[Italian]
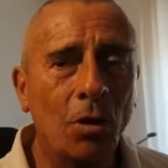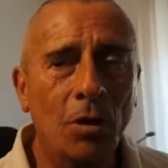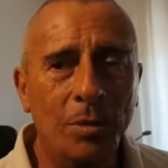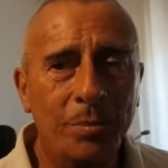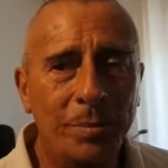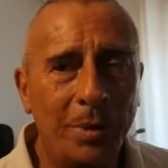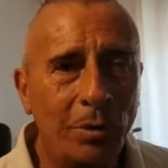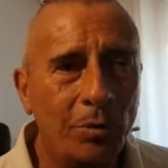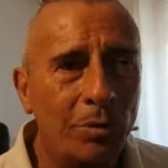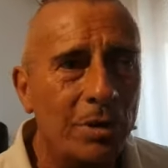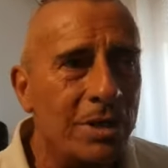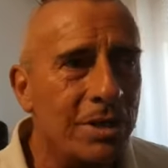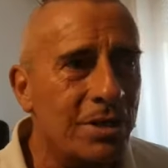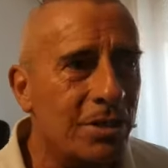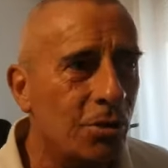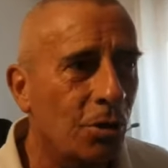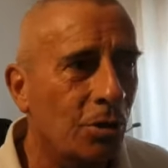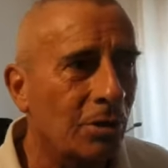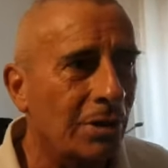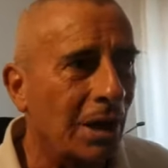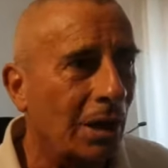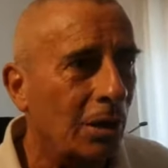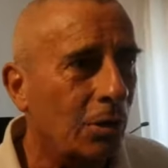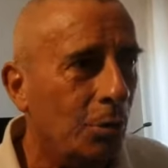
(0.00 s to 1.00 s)
Il piano di
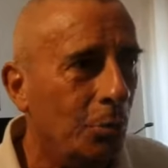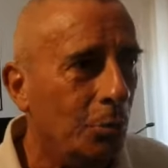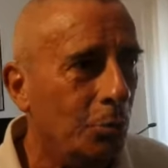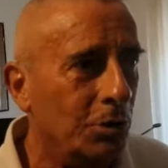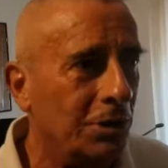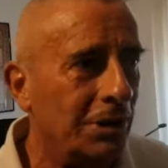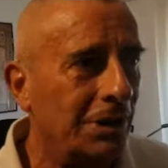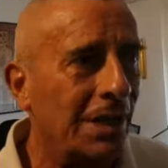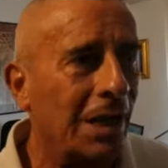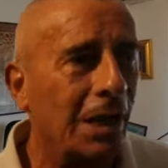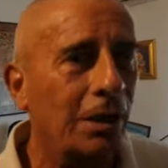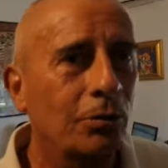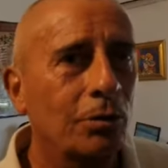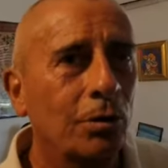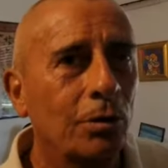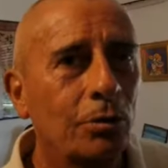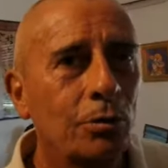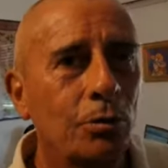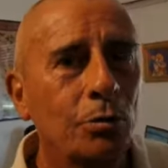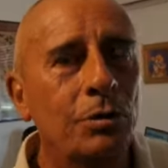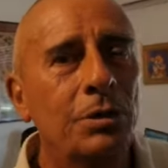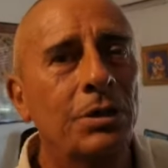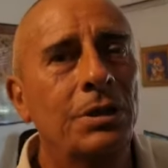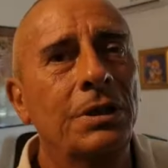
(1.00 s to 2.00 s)
zona ha comunicato a,
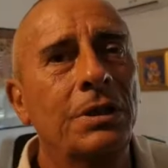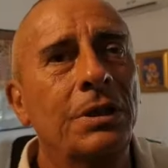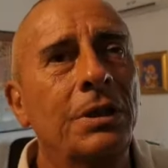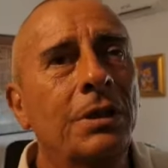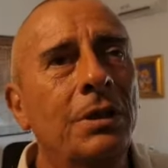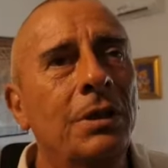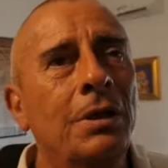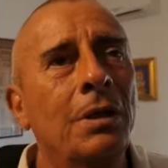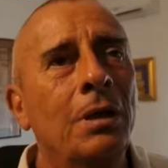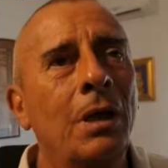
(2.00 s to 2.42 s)
tutti,